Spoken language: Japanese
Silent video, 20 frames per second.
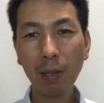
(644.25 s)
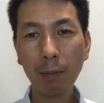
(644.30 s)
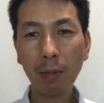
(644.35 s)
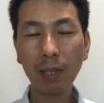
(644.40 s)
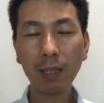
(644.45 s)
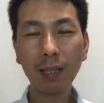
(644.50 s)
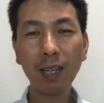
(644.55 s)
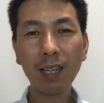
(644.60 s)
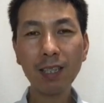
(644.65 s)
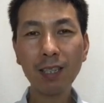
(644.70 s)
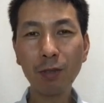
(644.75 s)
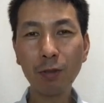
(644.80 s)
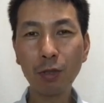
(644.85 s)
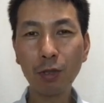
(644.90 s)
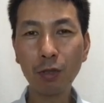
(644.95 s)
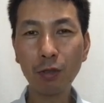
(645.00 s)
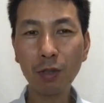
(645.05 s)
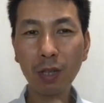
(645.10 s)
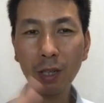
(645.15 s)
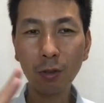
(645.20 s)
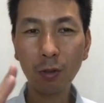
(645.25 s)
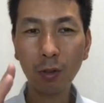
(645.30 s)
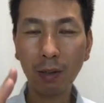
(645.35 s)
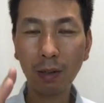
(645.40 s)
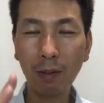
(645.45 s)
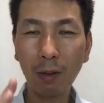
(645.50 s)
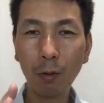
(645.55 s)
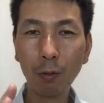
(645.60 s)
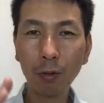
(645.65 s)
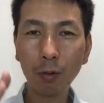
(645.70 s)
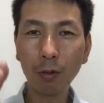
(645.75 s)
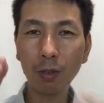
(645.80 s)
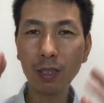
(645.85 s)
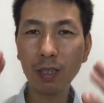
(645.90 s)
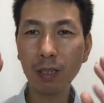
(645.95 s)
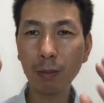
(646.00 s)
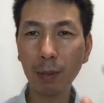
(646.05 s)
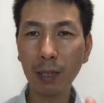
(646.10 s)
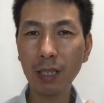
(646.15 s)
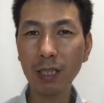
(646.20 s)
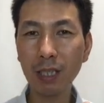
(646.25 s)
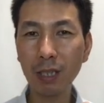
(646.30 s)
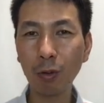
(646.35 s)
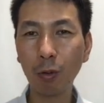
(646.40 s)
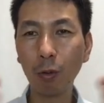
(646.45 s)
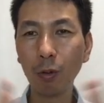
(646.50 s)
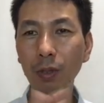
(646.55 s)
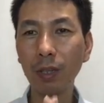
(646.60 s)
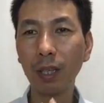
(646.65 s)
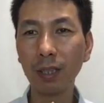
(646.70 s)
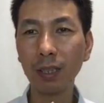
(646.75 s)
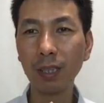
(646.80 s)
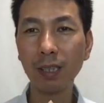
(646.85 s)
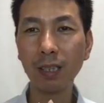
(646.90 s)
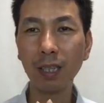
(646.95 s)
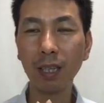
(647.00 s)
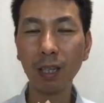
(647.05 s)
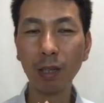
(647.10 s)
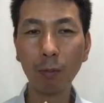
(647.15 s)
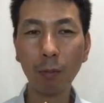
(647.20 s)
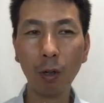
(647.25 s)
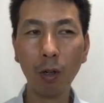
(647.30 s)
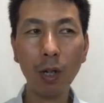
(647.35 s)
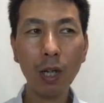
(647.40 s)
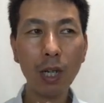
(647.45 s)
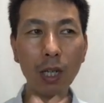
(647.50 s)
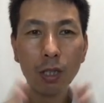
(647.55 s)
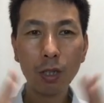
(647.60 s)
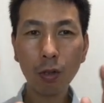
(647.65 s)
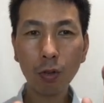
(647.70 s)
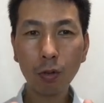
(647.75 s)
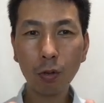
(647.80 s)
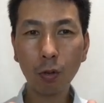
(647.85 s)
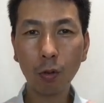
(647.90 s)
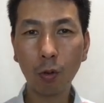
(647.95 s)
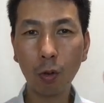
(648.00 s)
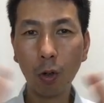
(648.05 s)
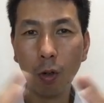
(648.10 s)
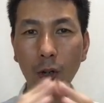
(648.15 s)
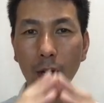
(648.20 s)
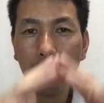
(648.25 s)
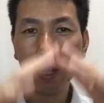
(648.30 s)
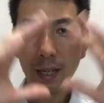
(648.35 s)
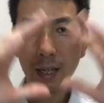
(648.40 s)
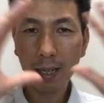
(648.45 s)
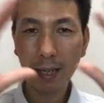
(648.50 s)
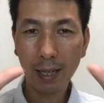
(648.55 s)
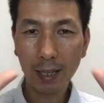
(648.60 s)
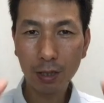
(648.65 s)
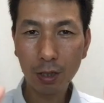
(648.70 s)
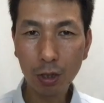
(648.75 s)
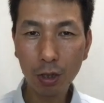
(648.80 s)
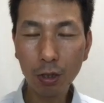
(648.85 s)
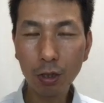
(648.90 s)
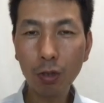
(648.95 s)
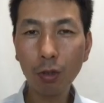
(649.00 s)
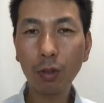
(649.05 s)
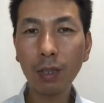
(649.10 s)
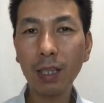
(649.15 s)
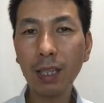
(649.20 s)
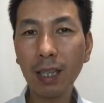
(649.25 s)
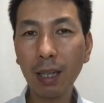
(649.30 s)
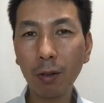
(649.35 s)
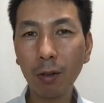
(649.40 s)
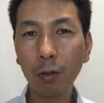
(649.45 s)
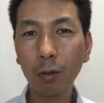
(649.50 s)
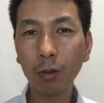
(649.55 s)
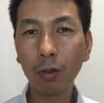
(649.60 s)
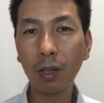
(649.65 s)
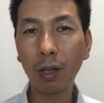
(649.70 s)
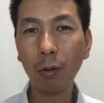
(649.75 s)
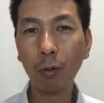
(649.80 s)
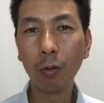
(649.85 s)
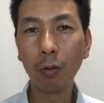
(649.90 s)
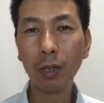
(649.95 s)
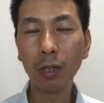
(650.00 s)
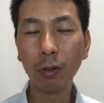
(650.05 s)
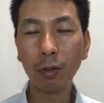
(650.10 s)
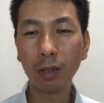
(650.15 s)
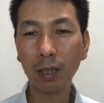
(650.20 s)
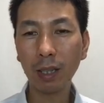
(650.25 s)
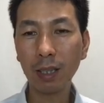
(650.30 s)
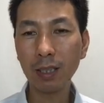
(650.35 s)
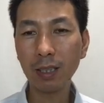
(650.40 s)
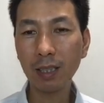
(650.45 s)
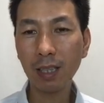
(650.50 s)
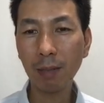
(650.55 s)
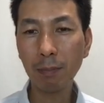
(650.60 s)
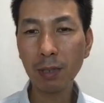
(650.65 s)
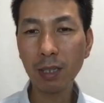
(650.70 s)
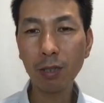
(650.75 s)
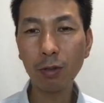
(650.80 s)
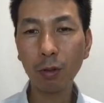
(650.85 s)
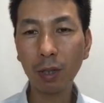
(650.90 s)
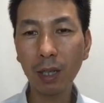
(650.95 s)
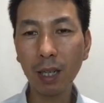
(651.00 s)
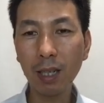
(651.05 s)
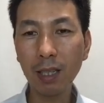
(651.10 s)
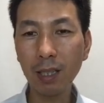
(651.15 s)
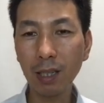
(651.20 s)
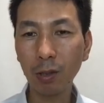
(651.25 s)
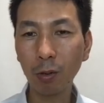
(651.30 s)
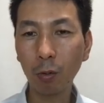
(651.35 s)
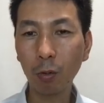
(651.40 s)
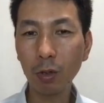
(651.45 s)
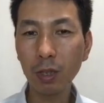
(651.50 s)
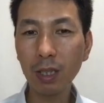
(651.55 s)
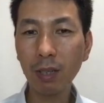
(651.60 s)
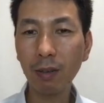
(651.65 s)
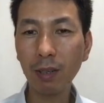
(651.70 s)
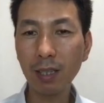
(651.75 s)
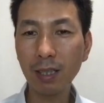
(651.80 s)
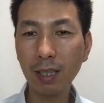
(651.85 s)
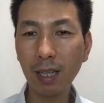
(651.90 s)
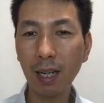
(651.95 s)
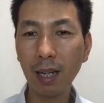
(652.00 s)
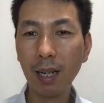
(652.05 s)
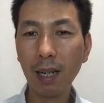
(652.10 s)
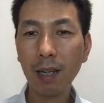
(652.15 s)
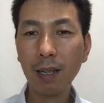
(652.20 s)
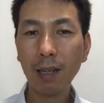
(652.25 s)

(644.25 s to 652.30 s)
7つの習慣とかは本当に素晴らしい本なんですけれども、ちょっとこう抽象的なことが多いのに対して水野圭也さんのこちらはですね、